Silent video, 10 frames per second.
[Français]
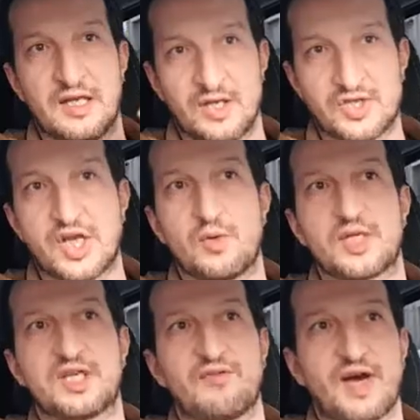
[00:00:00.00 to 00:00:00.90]
c'est lui
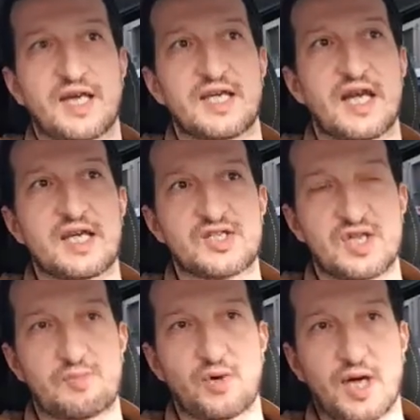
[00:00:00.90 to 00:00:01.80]
qui va
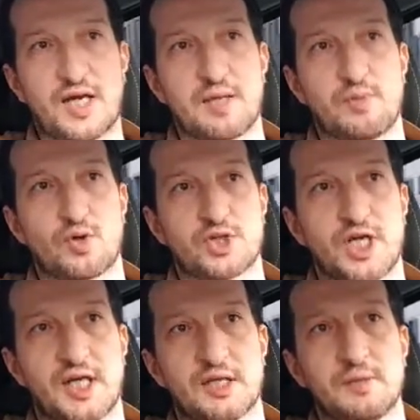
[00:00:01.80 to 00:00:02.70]
réaliser pour l'année
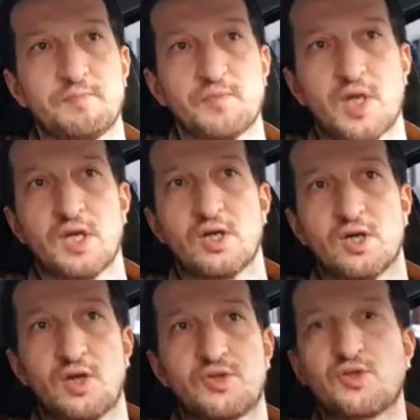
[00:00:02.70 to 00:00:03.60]
prochaine
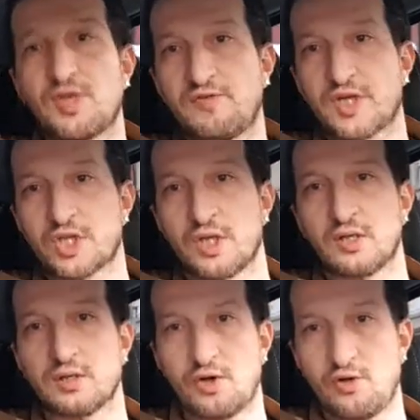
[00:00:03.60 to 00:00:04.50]
The
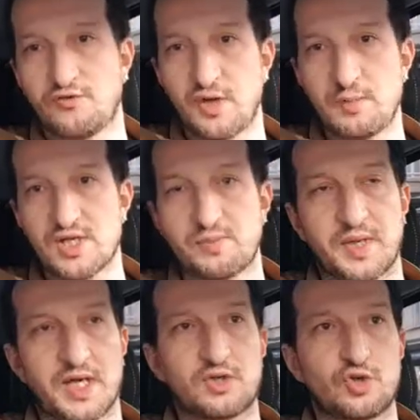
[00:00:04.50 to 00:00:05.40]
Division, le film
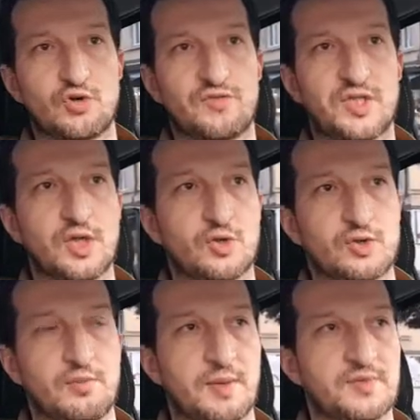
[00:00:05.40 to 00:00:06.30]
inspiré du jeu vidéo
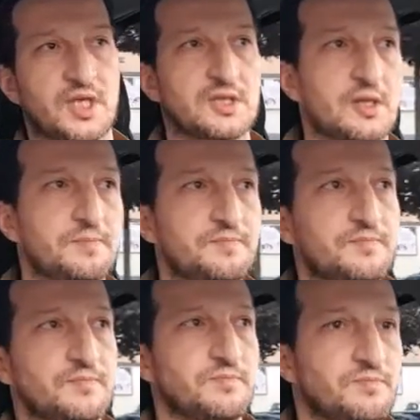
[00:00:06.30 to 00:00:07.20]
du même titre.
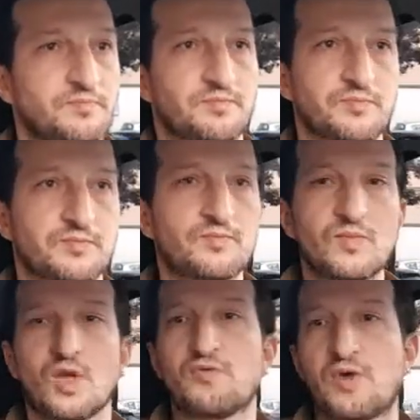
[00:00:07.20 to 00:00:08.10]

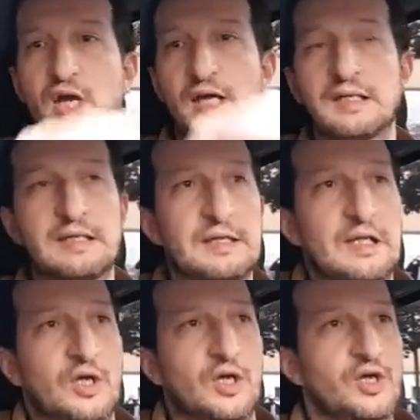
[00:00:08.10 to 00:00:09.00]
Voilà.
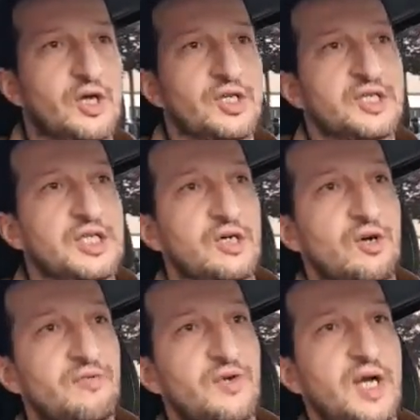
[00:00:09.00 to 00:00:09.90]
Euh,
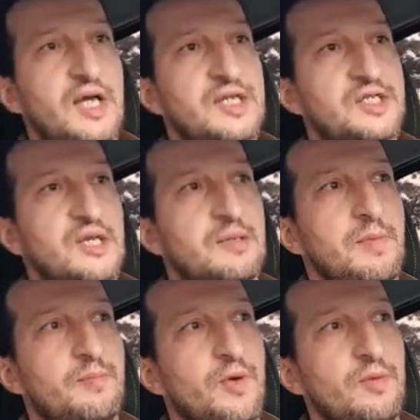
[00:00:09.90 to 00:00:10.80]
sinon, voilà, c'est
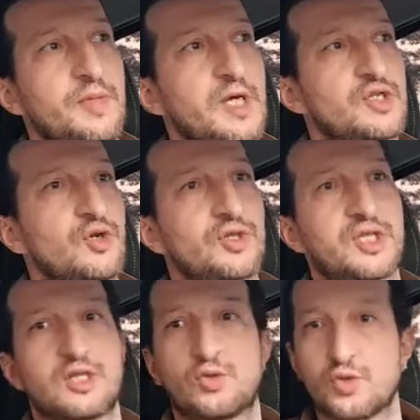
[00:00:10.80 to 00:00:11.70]
ma première
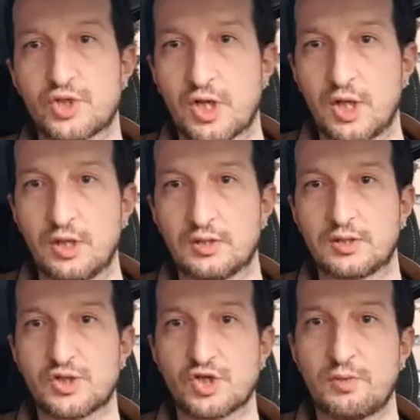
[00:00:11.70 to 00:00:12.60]
sortie tout seul,
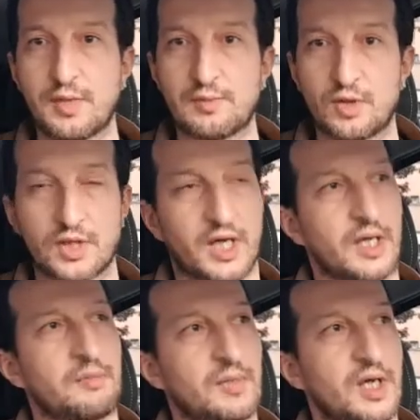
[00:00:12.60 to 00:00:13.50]
sans maman
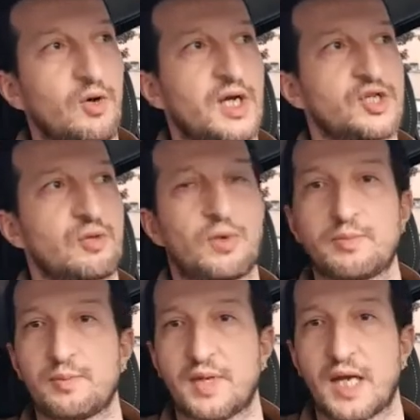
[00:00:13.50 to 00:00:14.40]
Grimm et en laissant mon
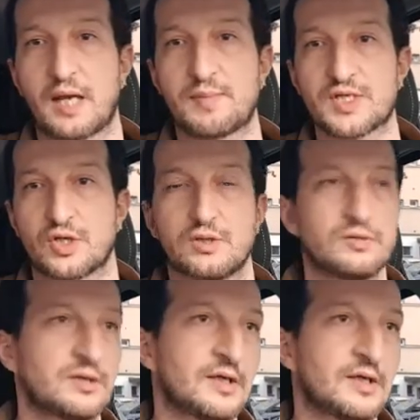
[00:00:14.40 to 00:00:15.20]
bébé à la maison.